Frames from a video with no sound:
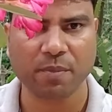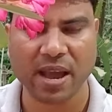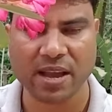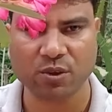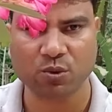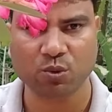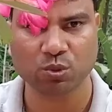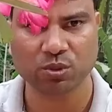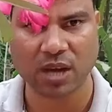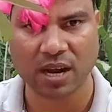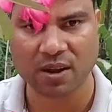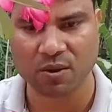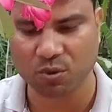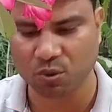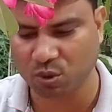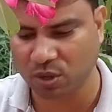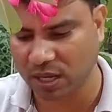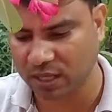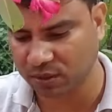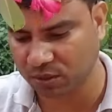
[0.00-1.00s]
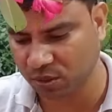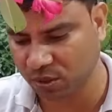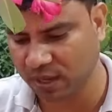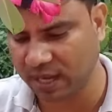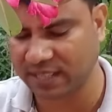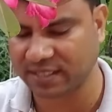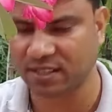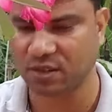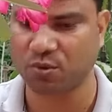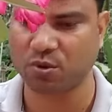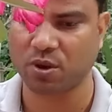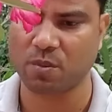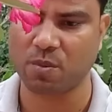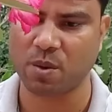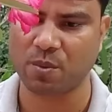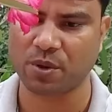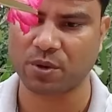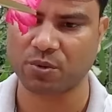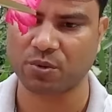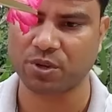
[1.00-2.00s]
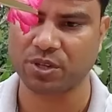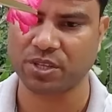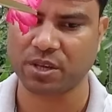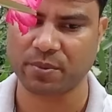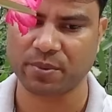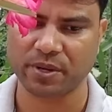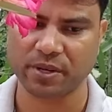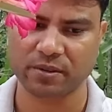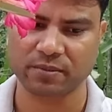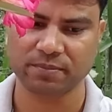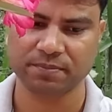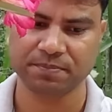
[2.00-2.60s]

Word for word: মাইক্রো দানা অনুখাদ্য গাছের গোড়ায় ব্যবহার করে যাবেন